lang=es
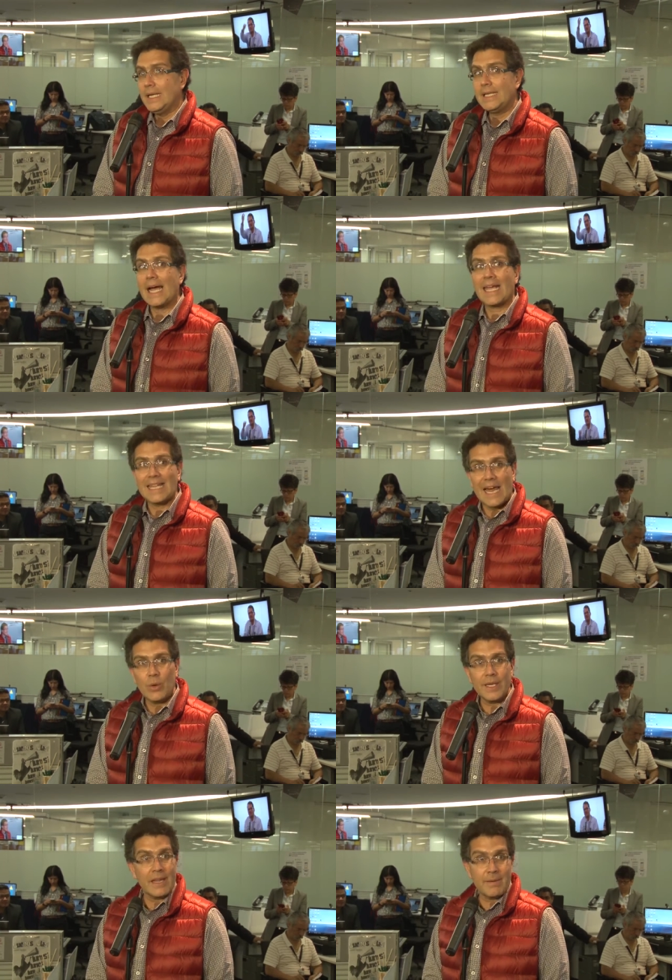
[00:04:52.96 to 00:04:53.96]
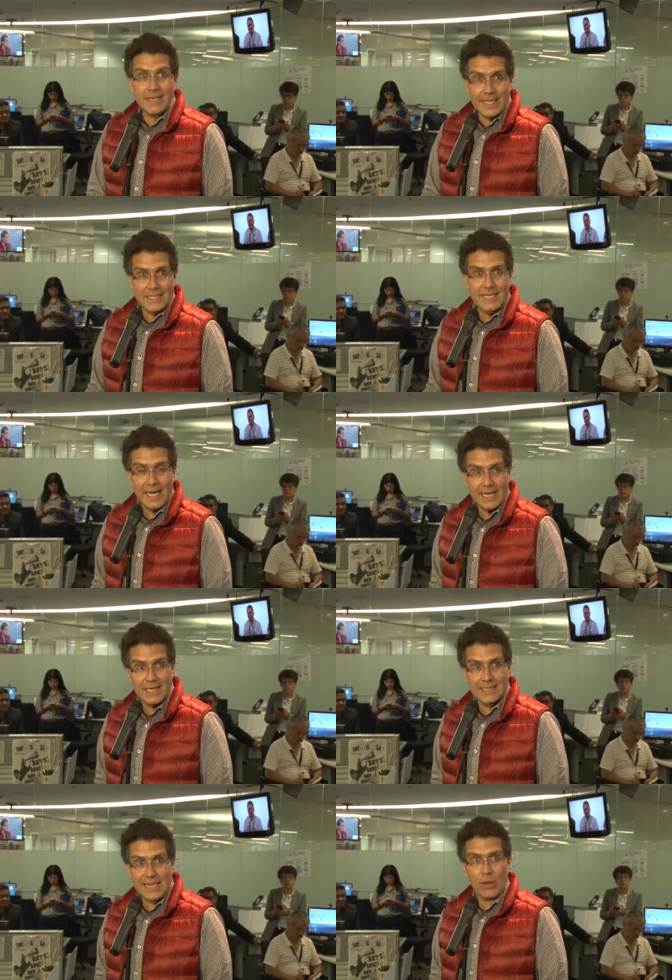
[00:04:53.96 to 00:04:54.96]
y ha quedado en evidencia que
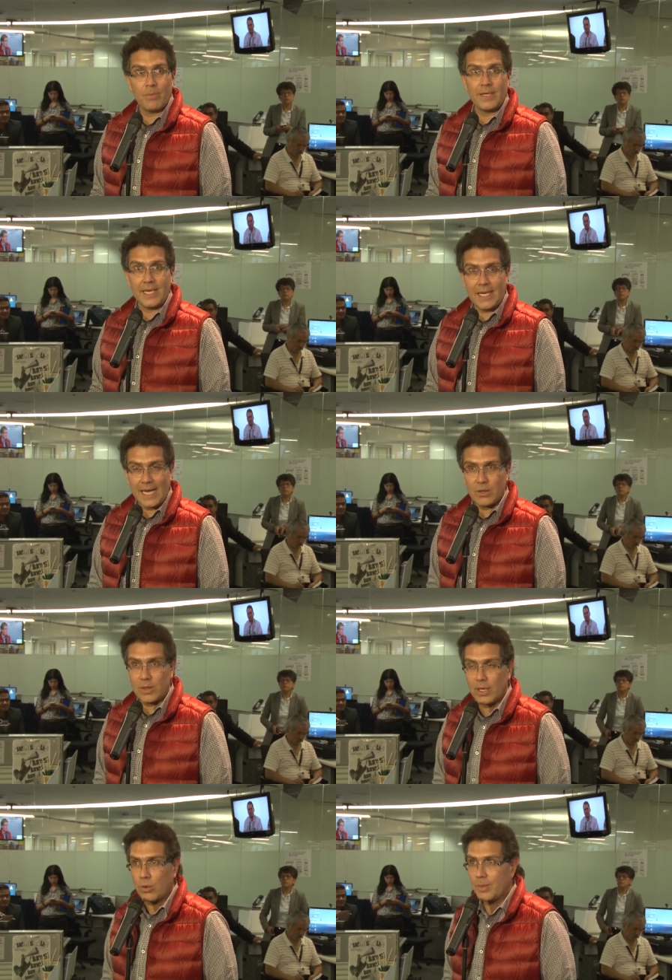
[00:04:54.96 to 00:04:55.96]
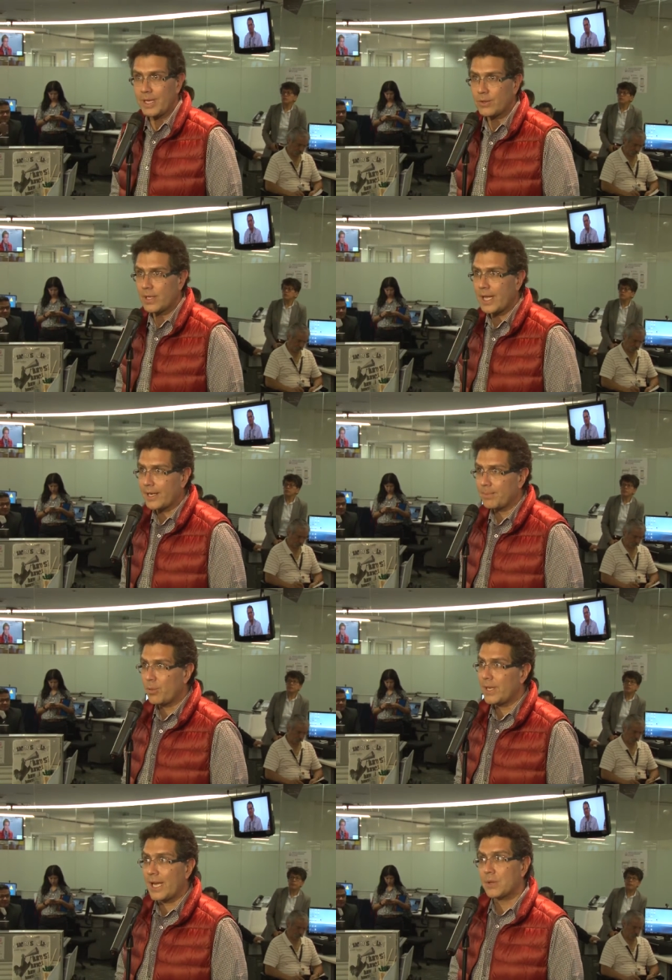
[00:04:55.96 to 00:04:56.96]
el Estado mexicano, que el gobierno de la
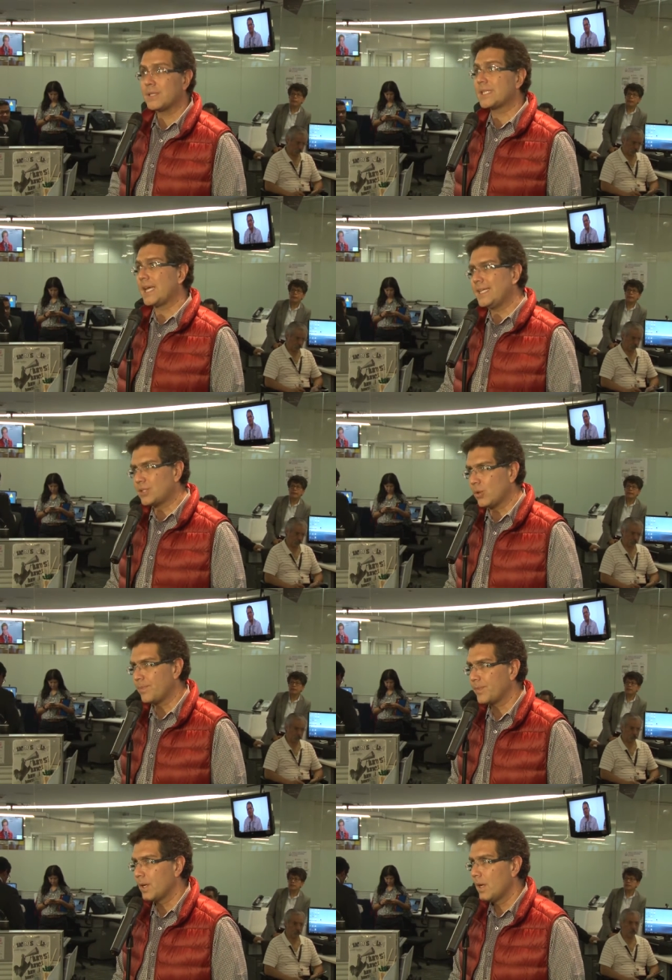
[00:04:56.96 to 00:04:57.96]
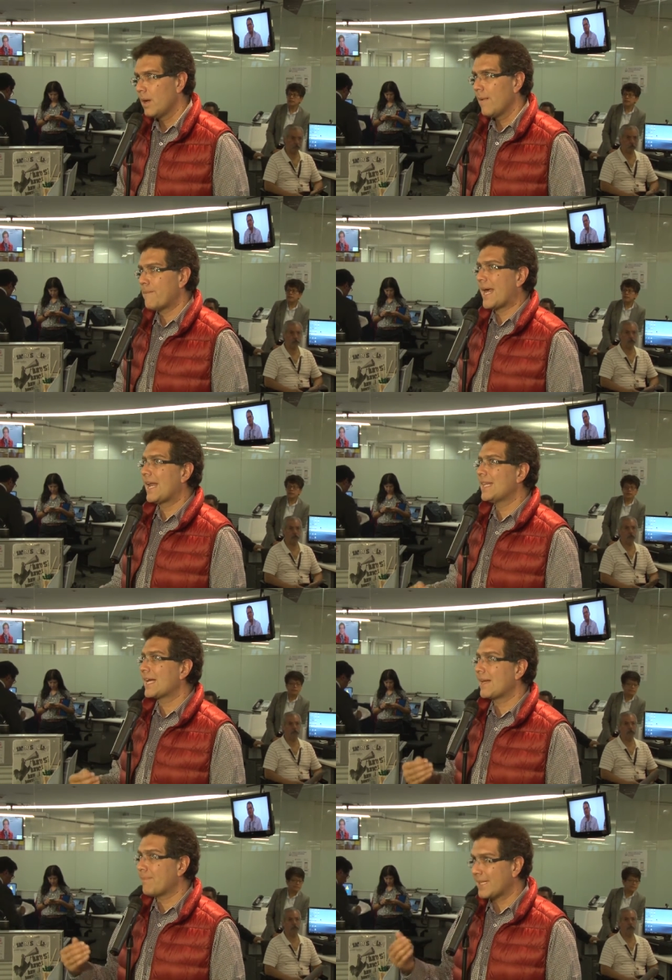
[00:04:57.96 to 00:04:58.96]
República no está listo para
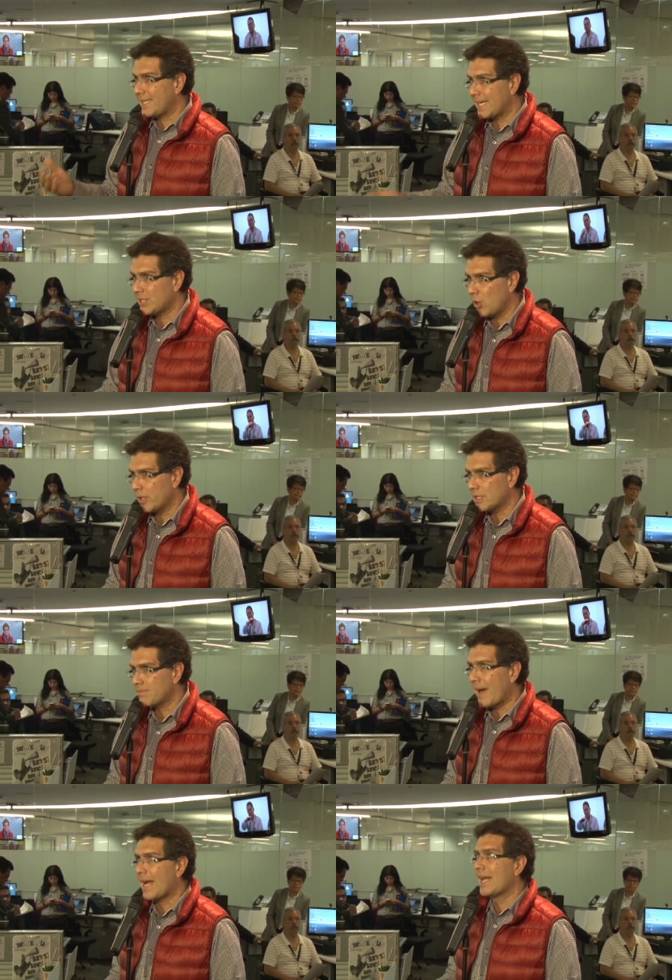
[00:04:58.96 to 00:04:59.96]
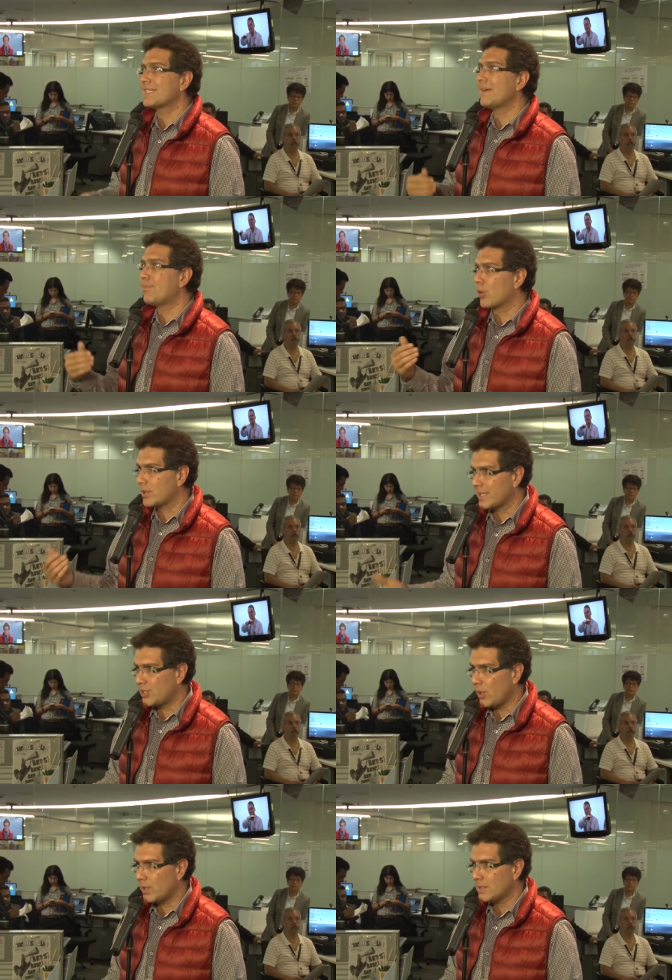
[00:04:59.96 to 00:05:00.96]
las repatriaciones, para las
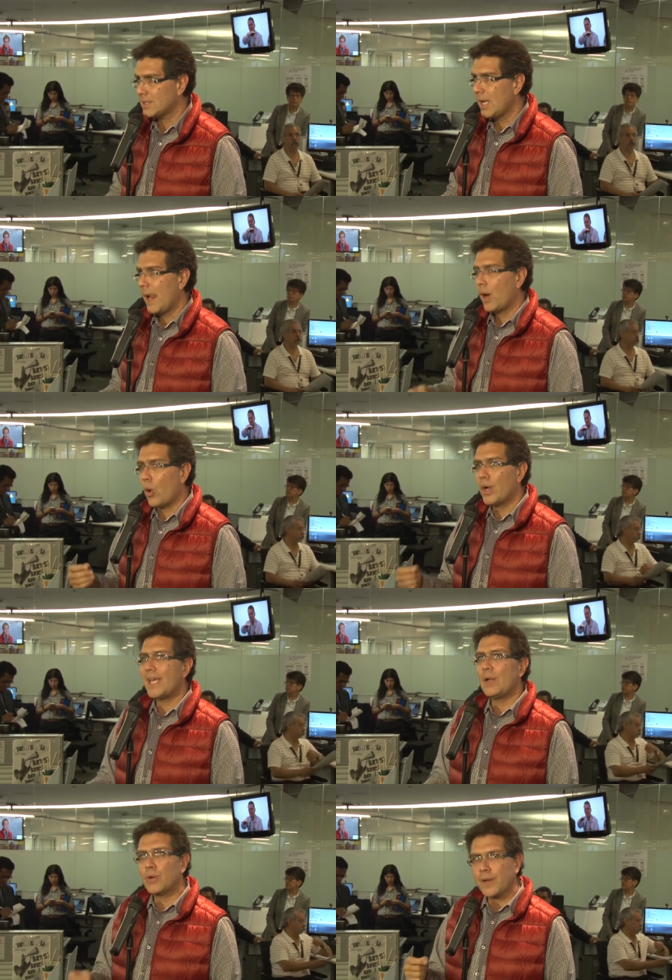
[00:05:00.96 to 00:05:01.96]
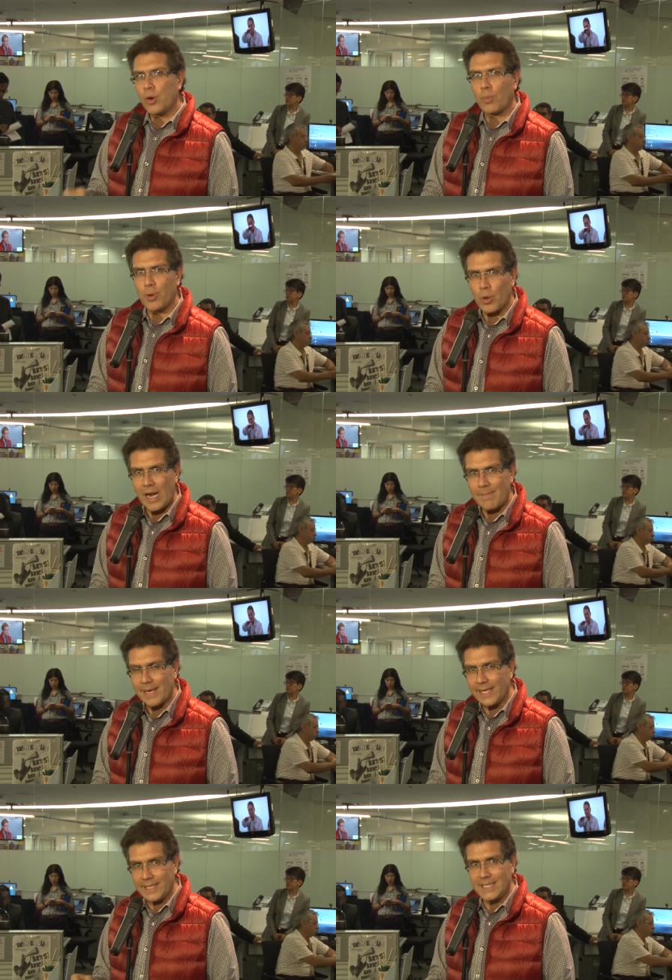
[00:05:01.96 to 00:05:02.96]
deportaciones. Hoy el único
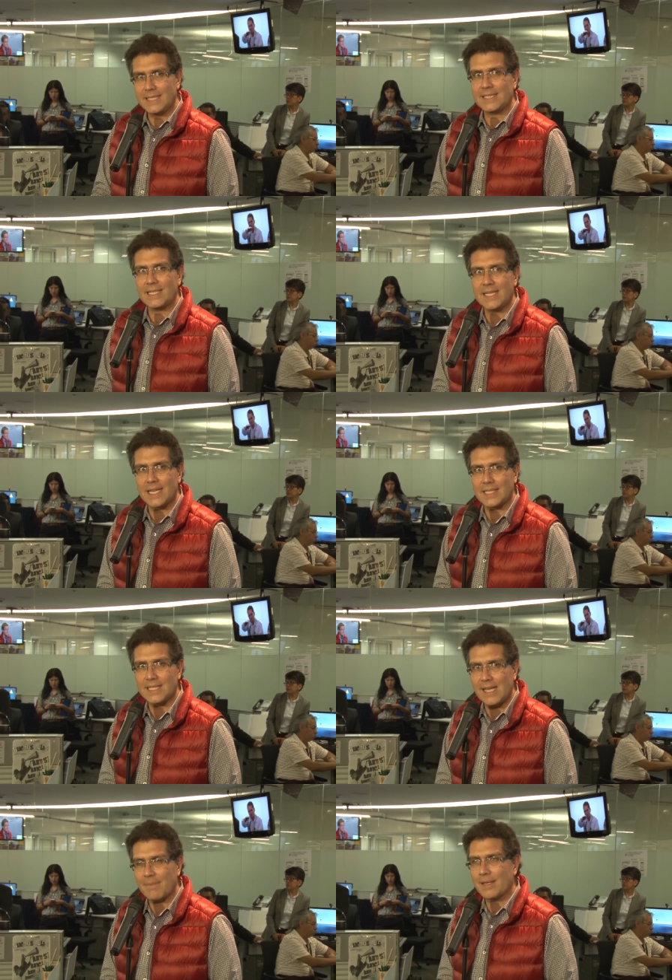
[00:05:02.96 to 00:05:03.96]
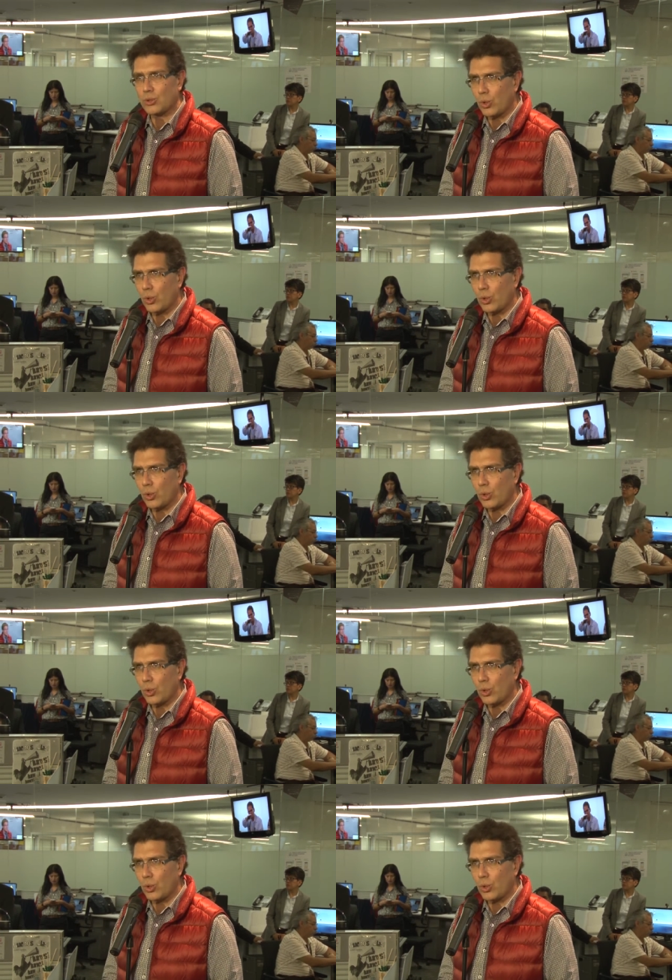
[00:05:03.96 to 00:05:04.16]
programa que existe es el que se llama